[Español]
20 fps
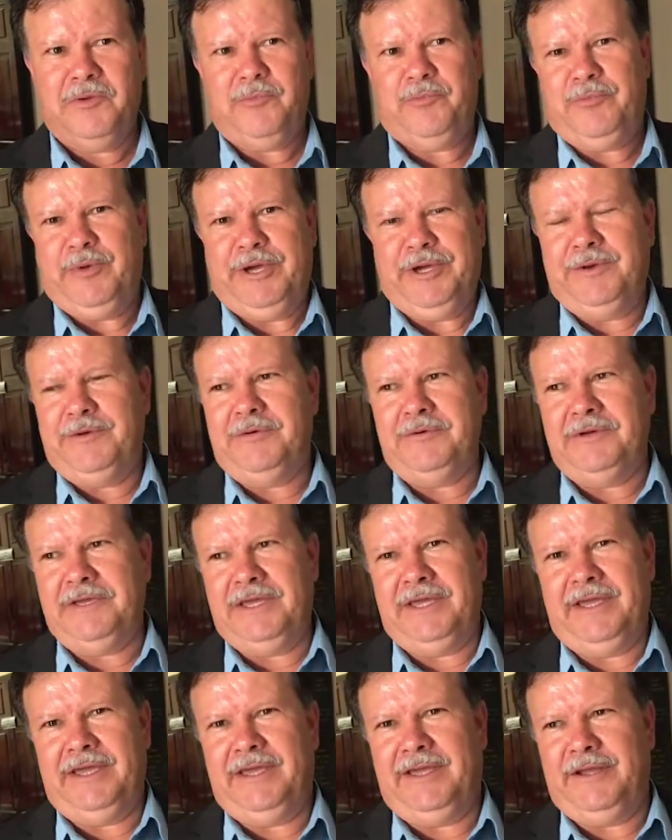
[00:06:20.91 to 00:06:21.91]
pero
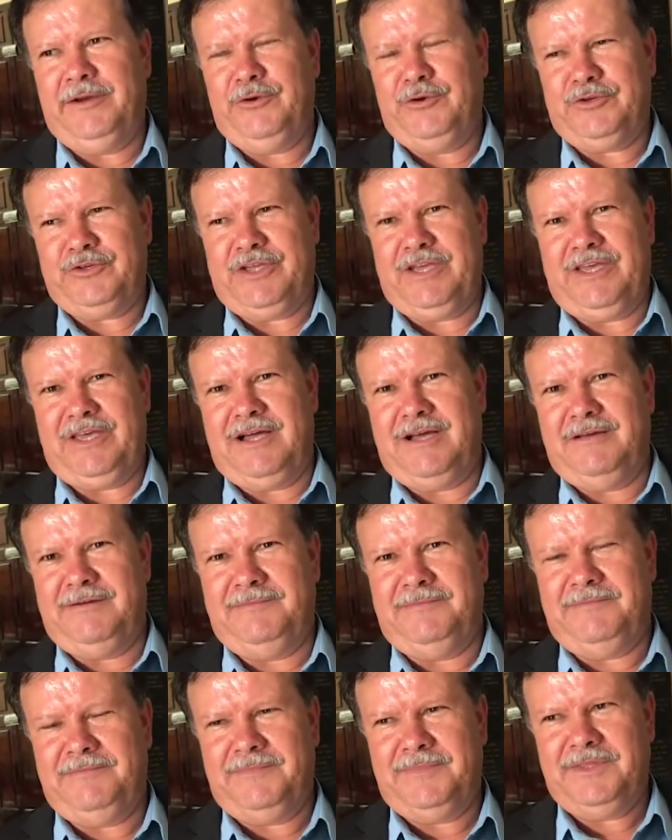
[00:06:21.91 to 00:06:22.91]
eh, nos
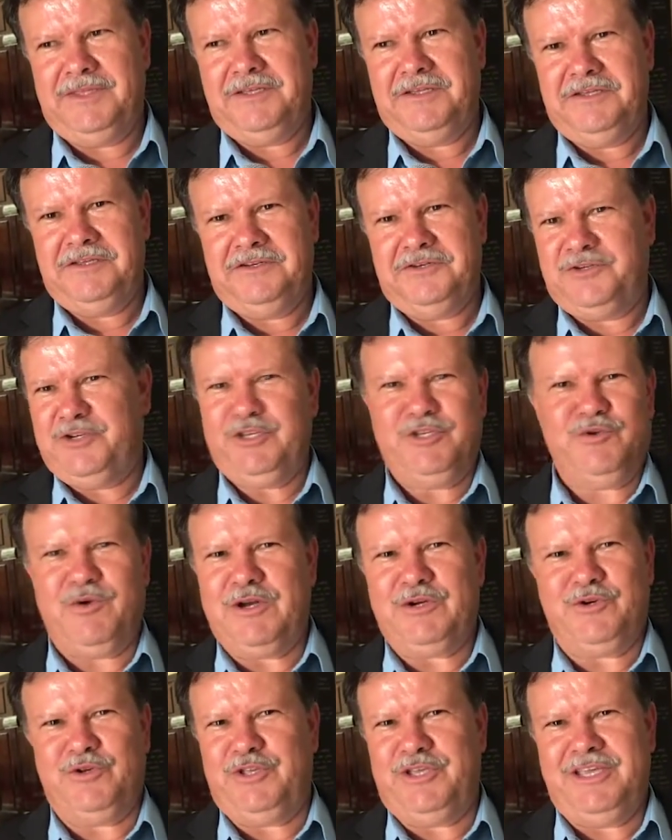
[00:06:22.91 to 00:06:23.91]
quedan tres,
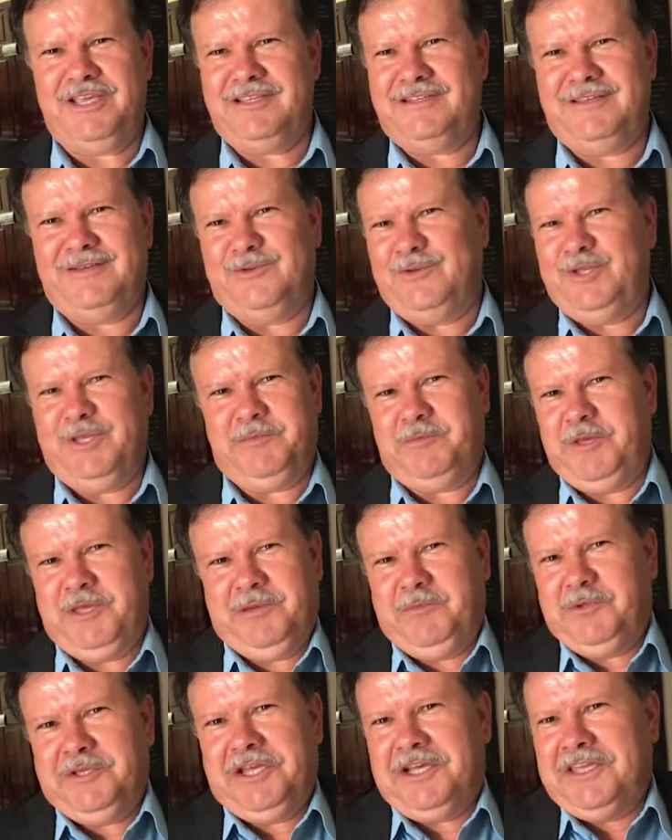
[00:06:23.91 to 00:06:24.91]
cuatro días y nos
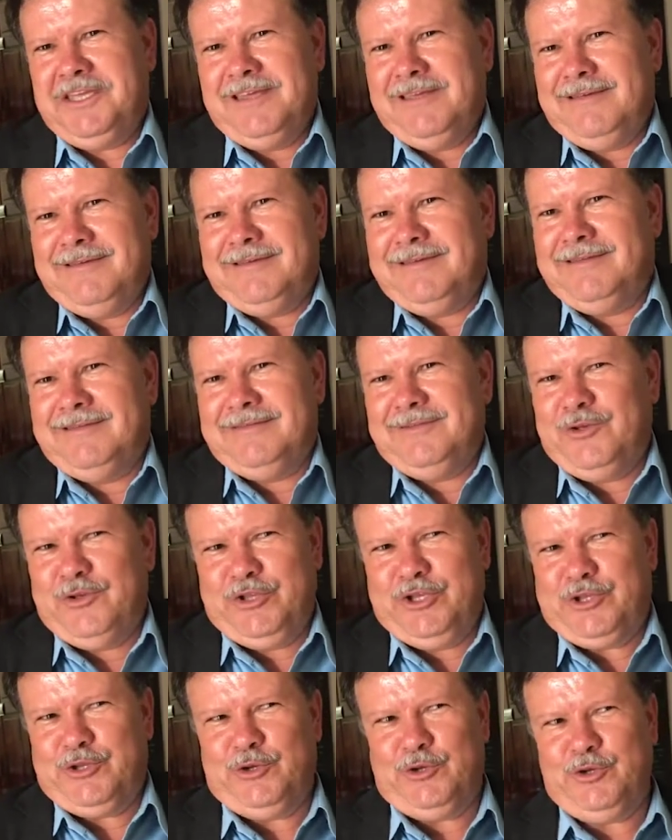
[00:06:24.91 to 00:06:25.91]
despedimos de aquí,
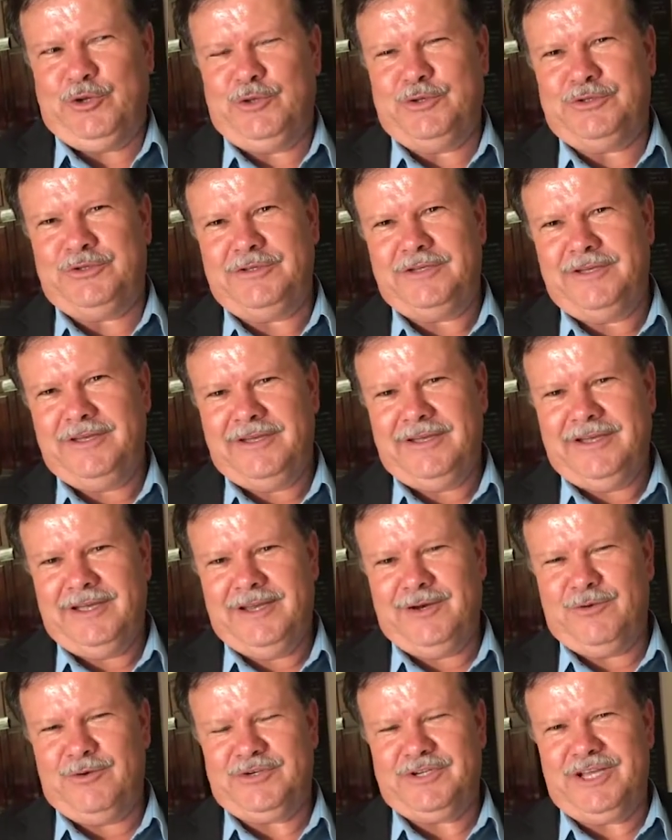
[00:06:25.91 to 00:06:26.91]
donde todos,
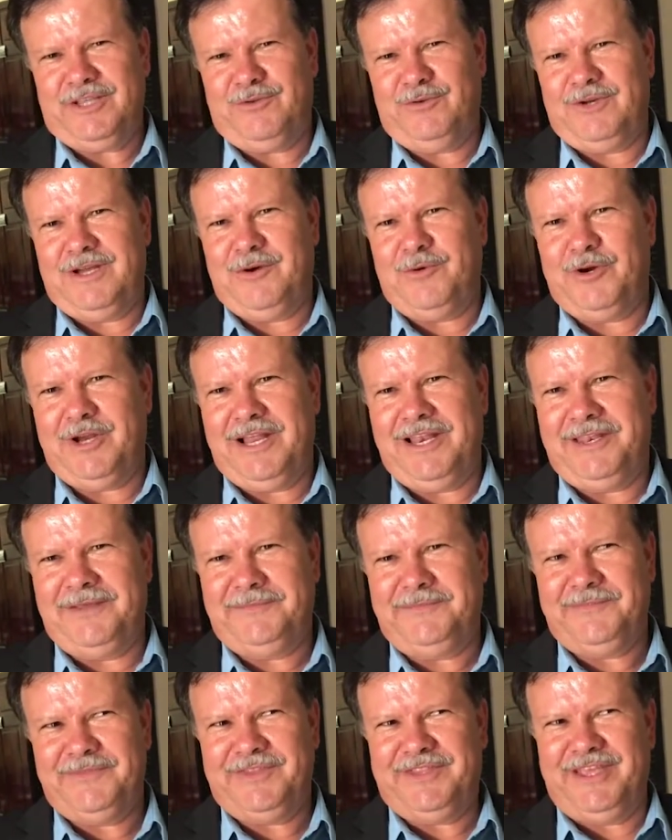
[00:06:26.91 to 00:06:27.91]
el contrato
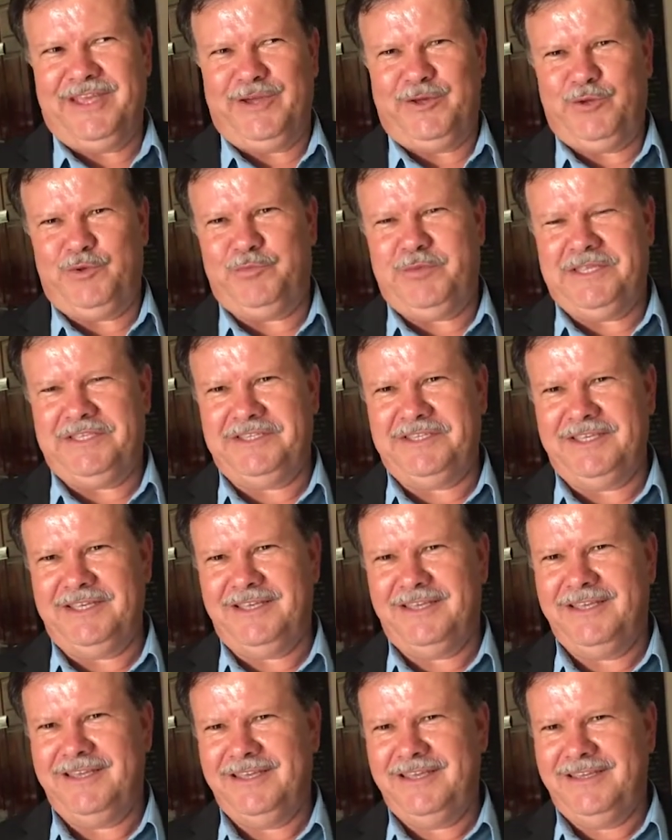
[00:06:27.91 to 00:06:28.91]
laboral de ellos vence
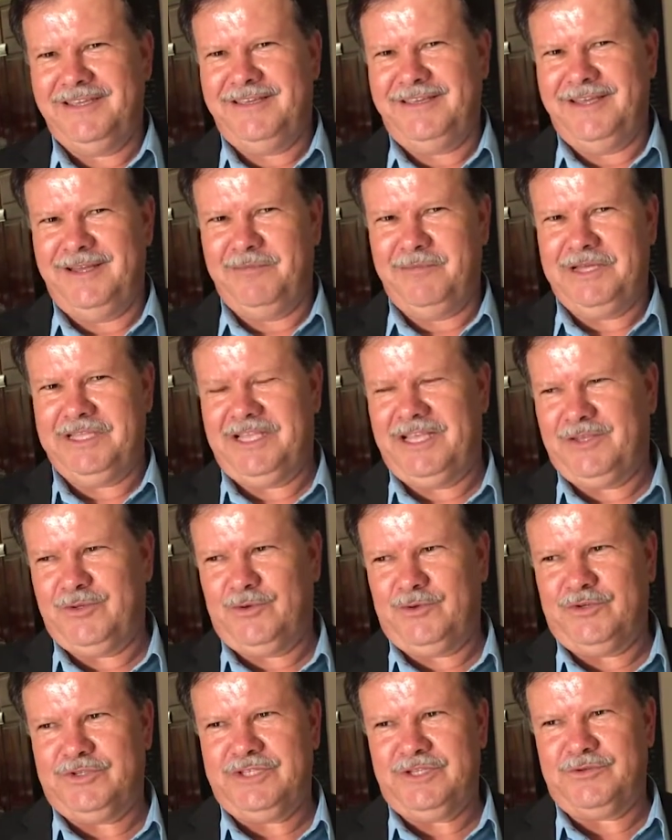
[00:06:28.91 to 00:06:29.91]
y el
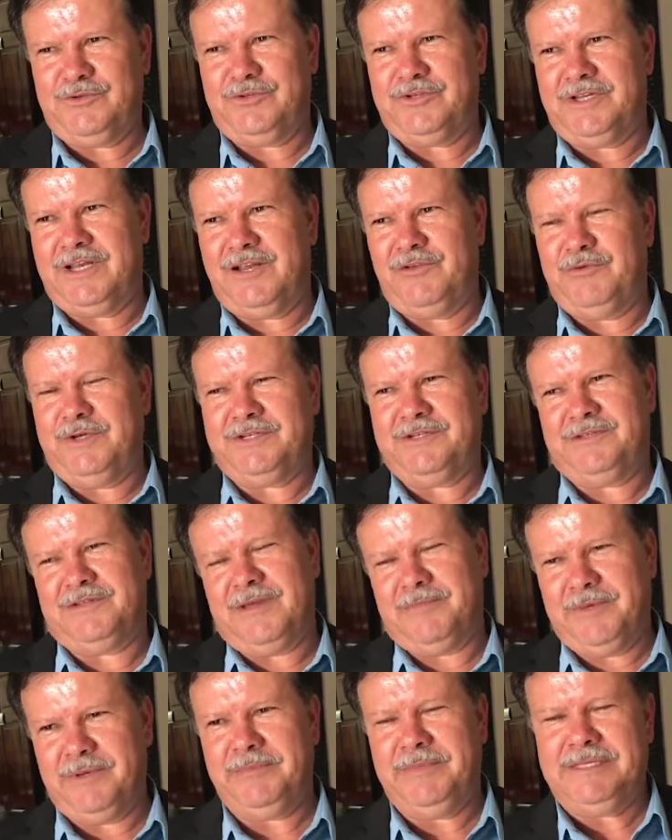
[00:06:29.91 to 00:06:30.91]
mandato constitucional nuestro
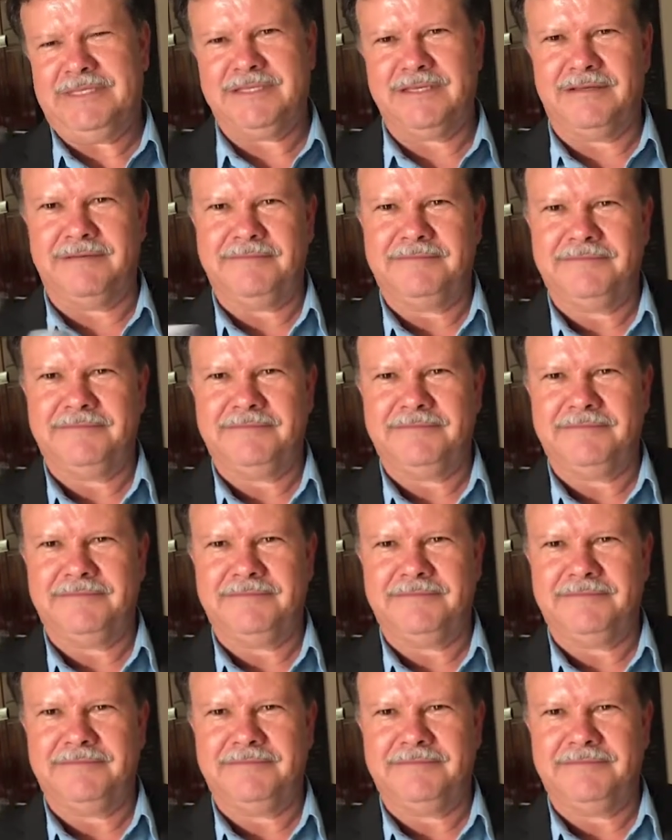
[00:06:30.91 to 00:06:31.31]
también vence.